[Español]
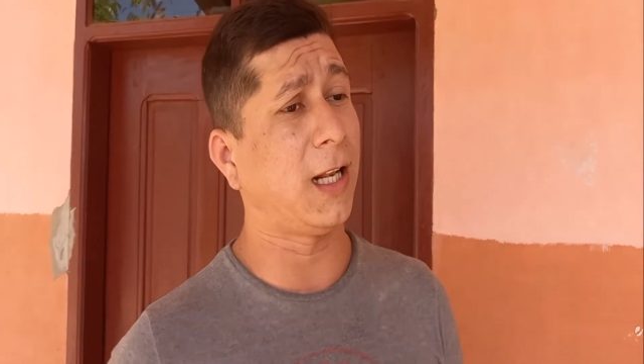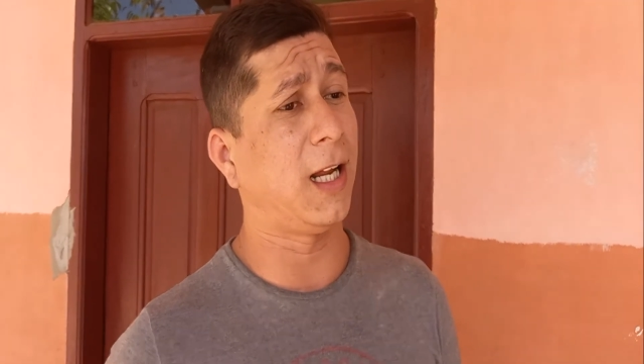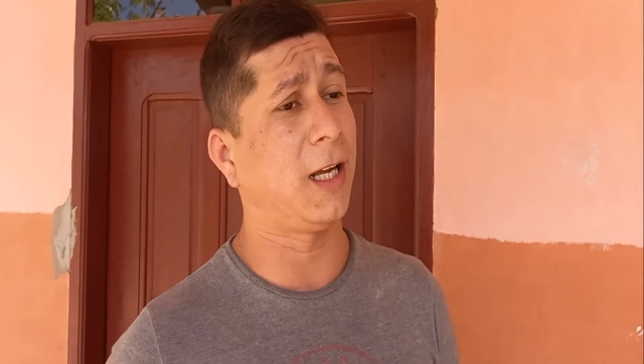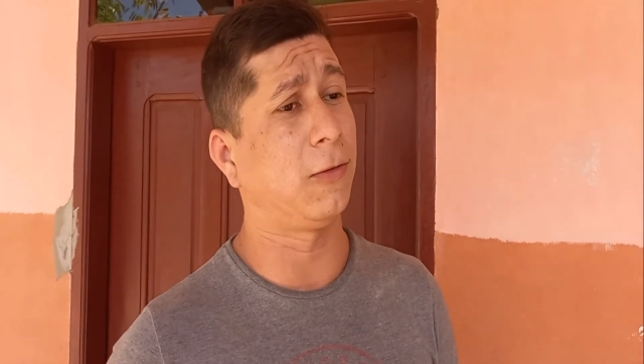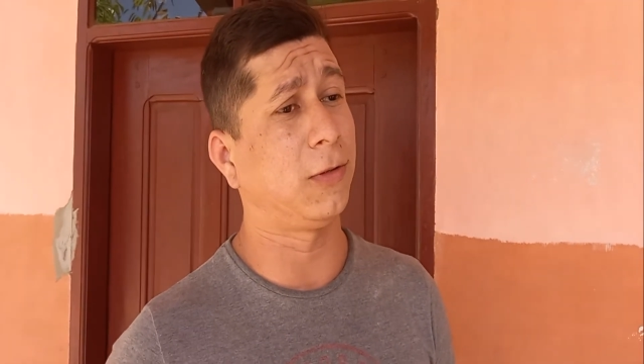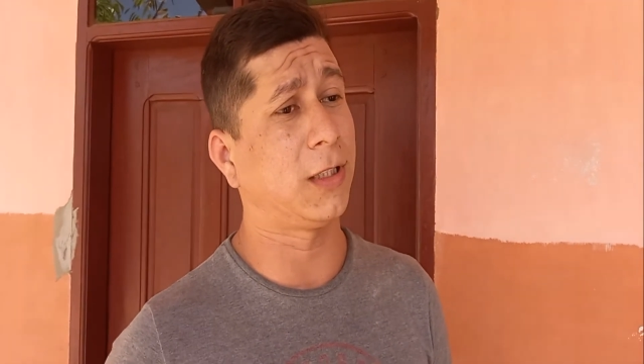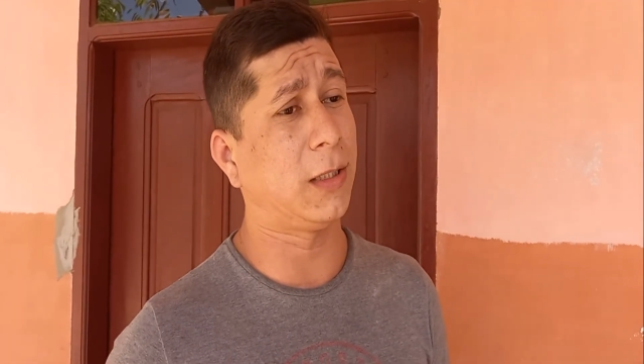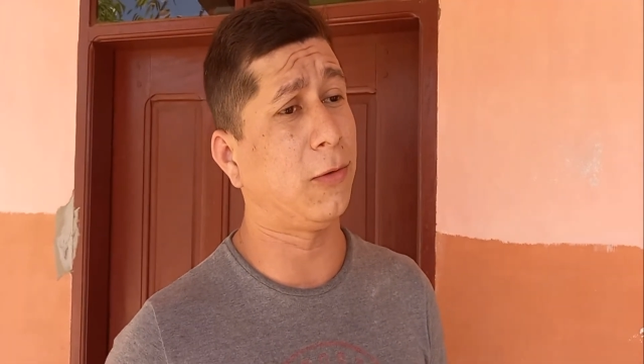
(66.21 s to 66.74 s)
al
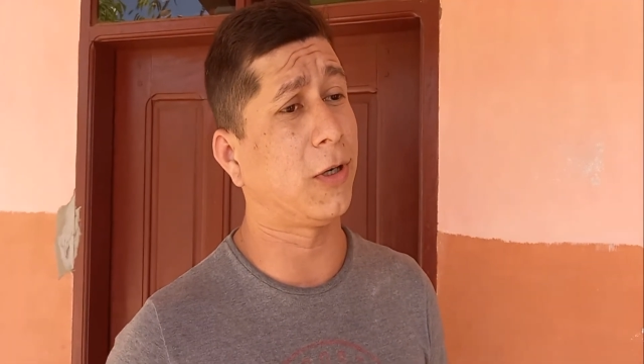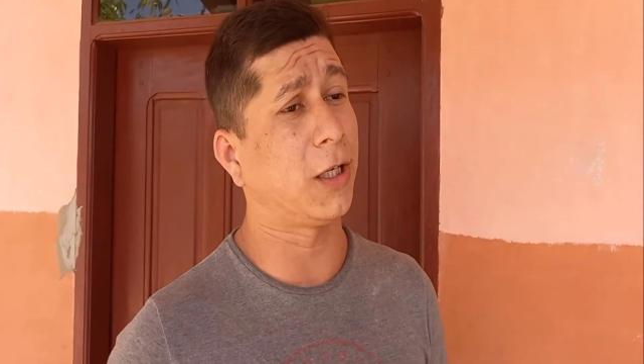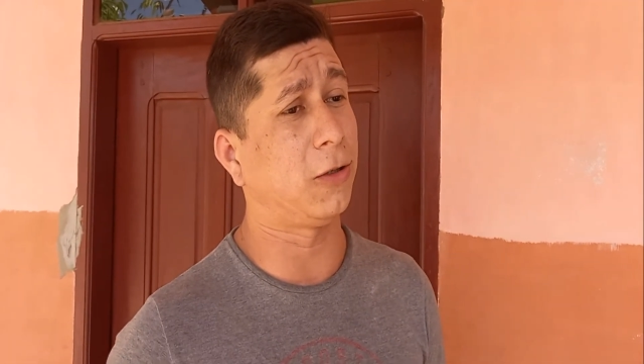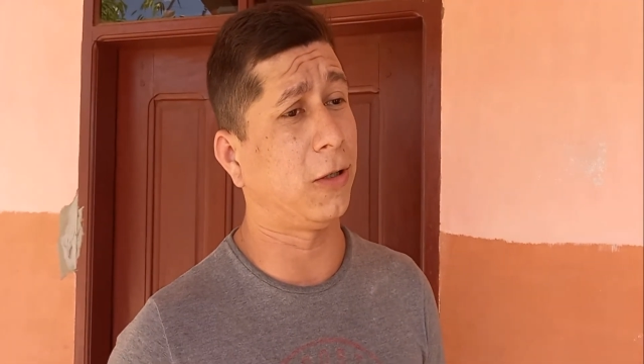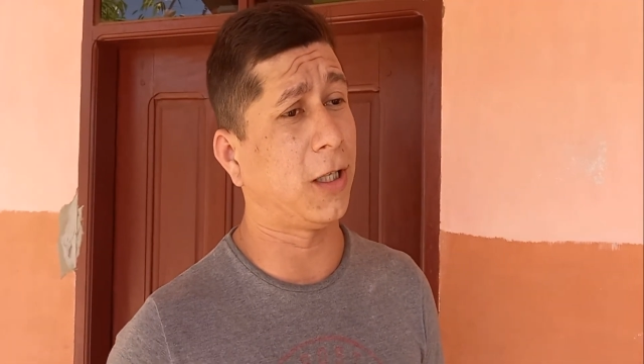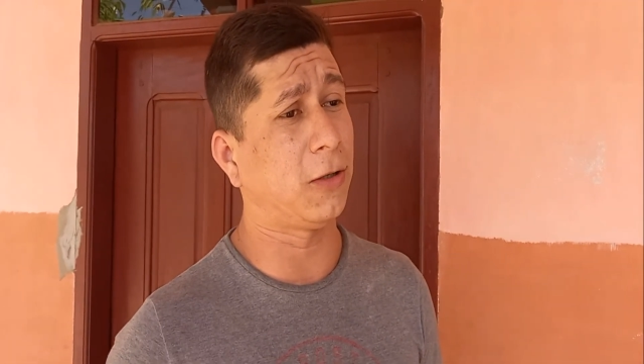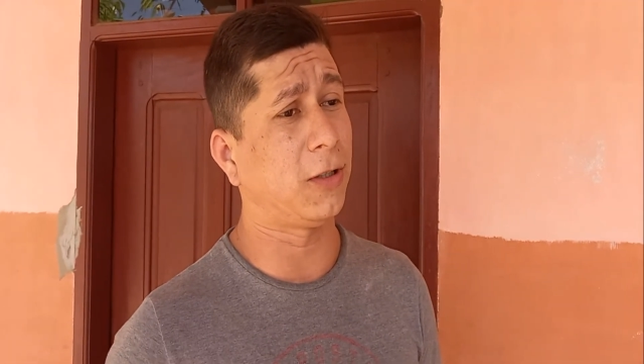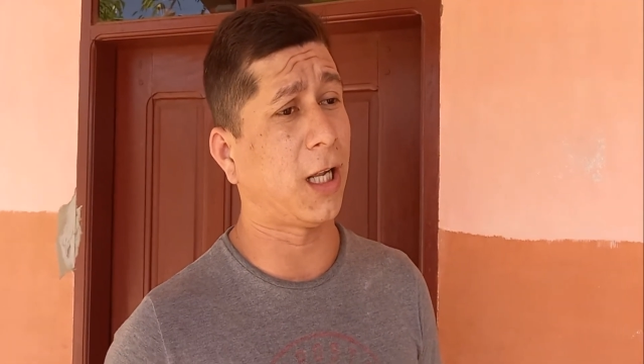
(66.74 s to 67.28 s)
Ejecutivo que
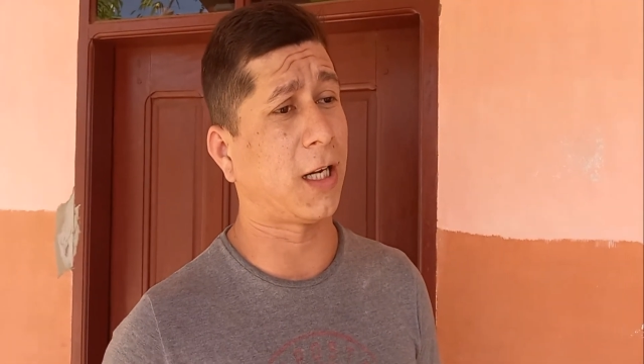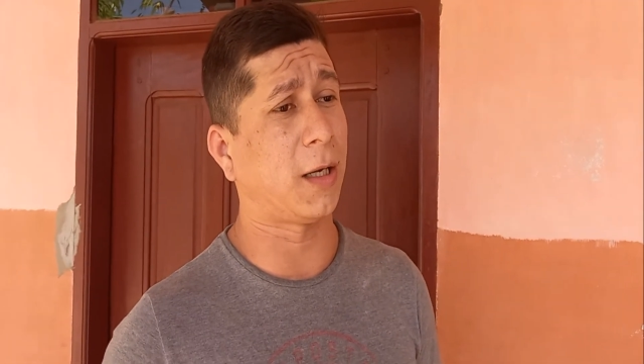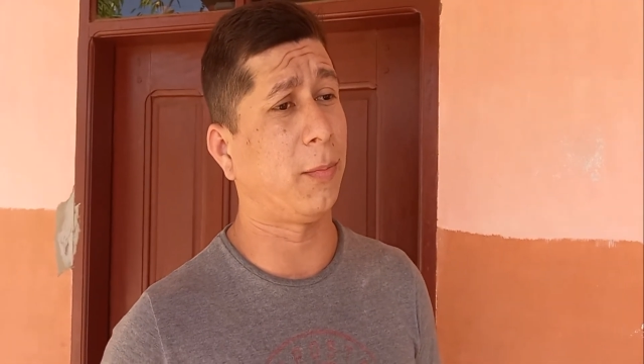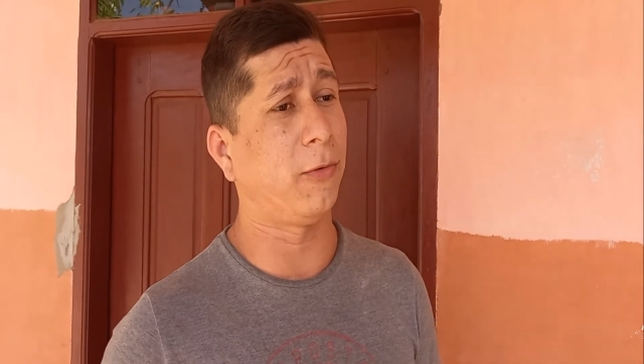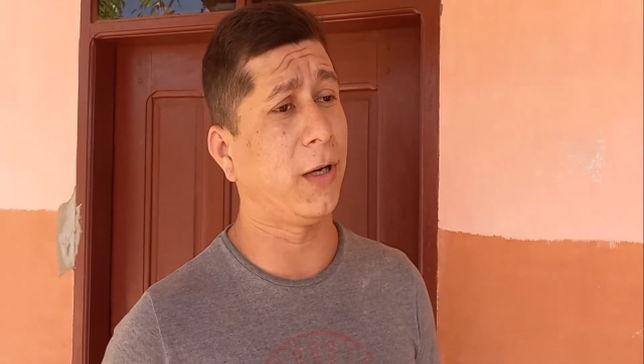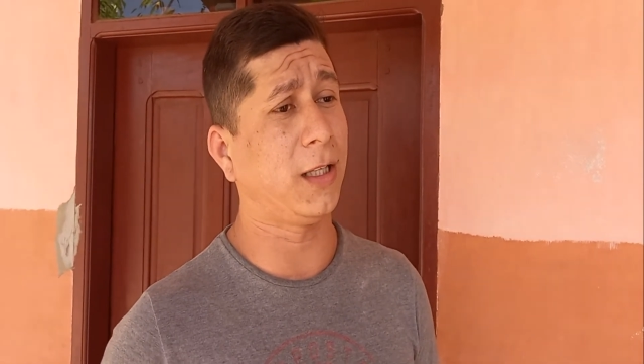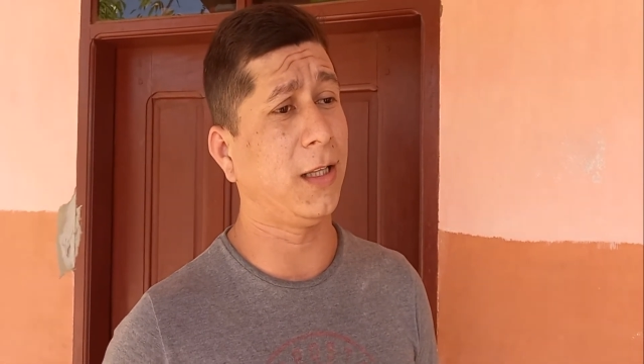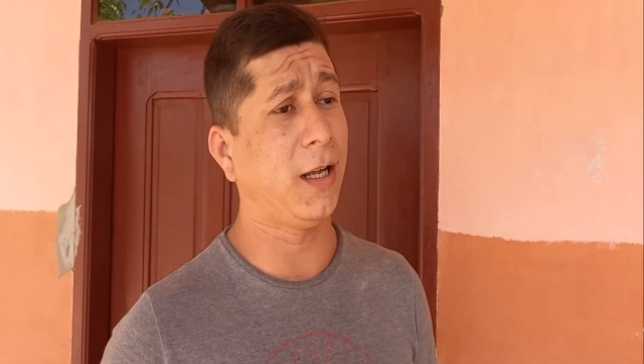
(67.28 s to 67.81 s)
nos dé una
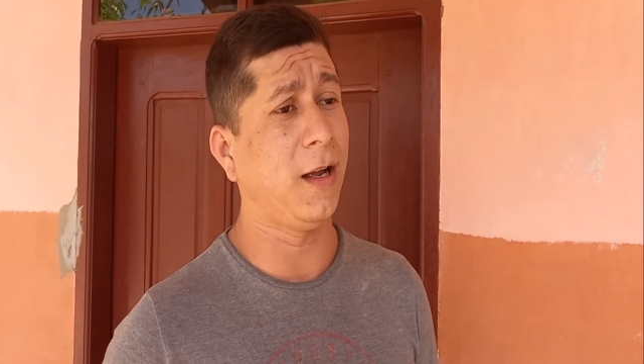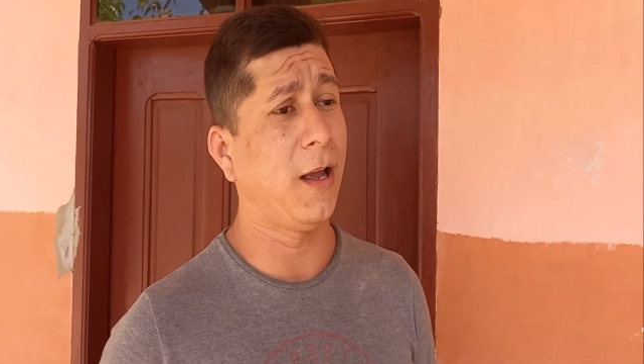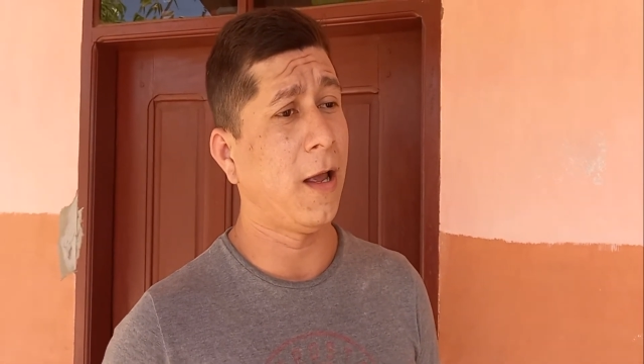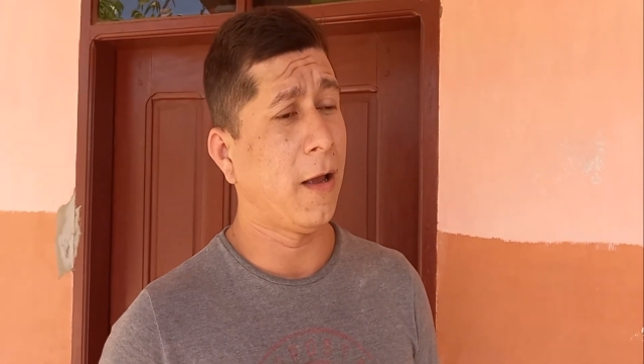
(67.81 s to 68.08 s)
respuesta